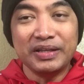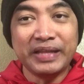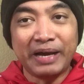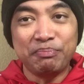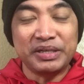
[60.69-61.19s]

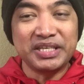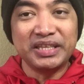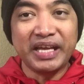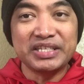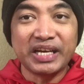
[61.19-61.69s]
the
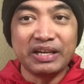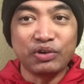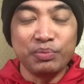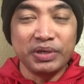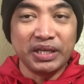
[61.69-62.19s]
Presidential
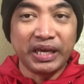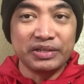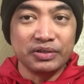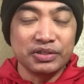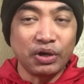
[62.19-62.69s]

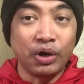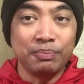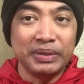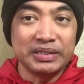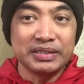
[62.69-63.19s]
Communications
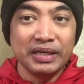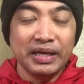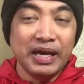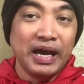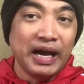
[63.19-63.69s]
Office,
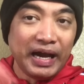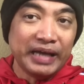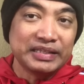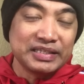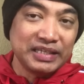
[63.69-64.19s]

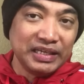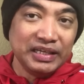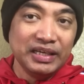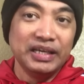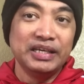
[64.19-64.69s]
at
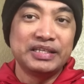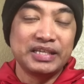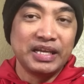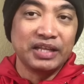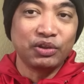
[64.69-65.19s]
si
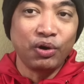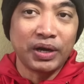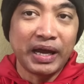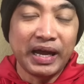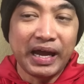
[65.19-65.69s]

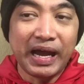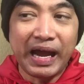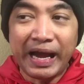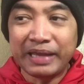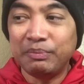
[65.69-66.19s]
Senatora
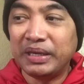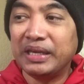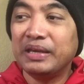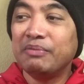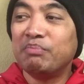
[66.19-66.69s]
Amy
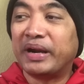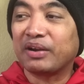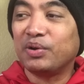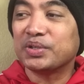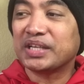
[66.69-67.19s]

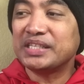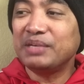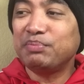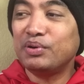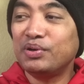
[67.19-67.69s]
Marcos. Kasi
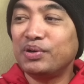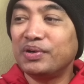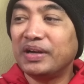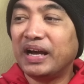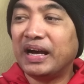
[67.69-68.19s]
po,
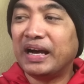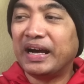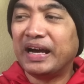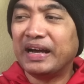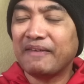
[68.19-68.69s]

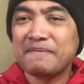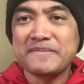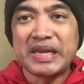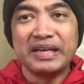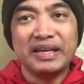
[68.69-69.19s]
uh,
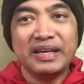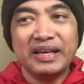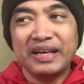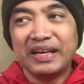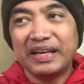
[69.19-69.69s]

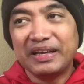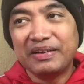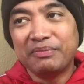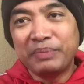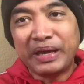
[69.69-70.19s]

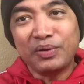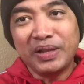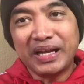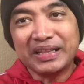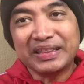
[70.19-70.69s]
meron
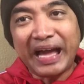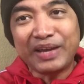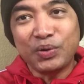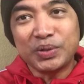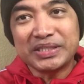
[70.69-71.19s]
lang
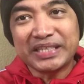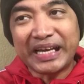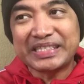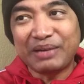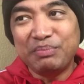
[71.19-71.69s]
tayong
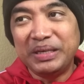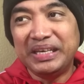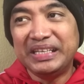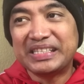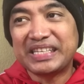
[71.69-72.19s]

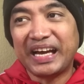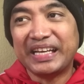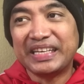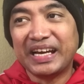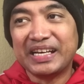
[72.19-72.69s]
sasabihin sa
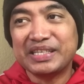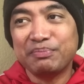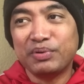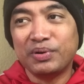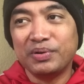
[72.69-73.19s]
kanya kasi
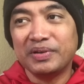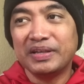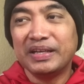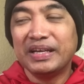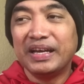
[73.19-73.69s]
po,
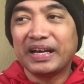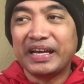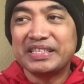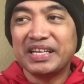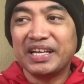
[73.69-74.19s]

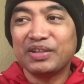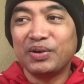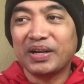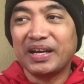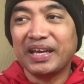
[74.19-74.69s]
kay
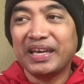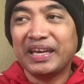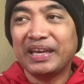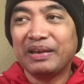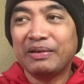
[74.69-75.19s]
Senadora,
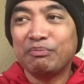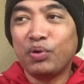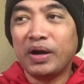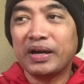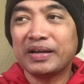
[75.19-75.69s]
eh
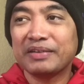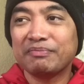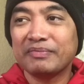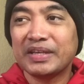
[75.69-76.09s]
mukhang